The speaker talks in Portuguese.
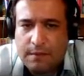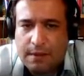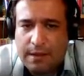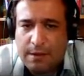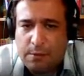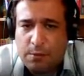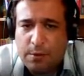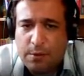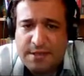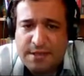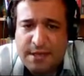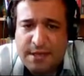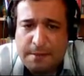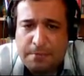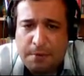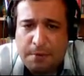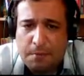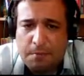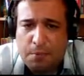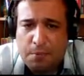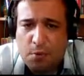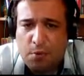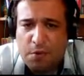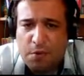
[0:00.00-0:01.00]
O exemplo é
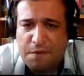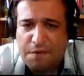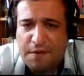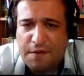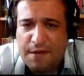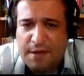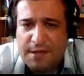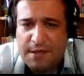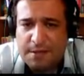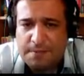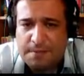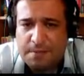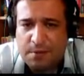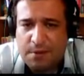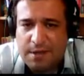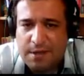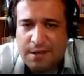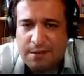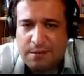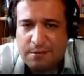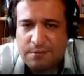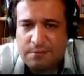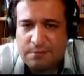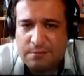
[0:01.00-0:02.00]
um pouco infeliz,
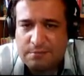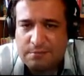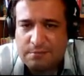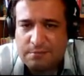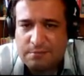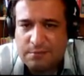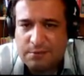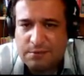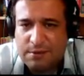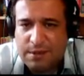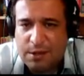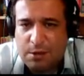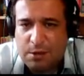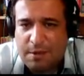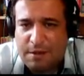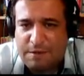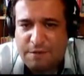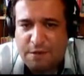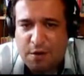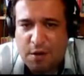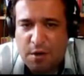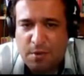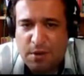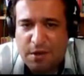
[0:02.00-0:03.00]
porque não, não deu uma
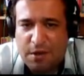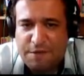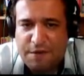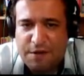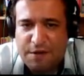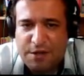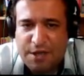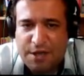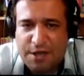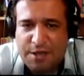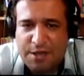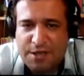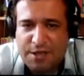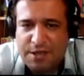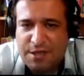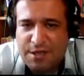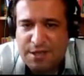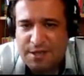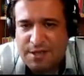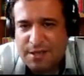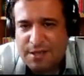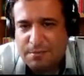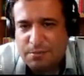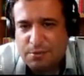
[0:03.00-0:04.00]
fórmula fechadinha,
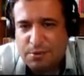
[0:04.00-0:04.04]
assim,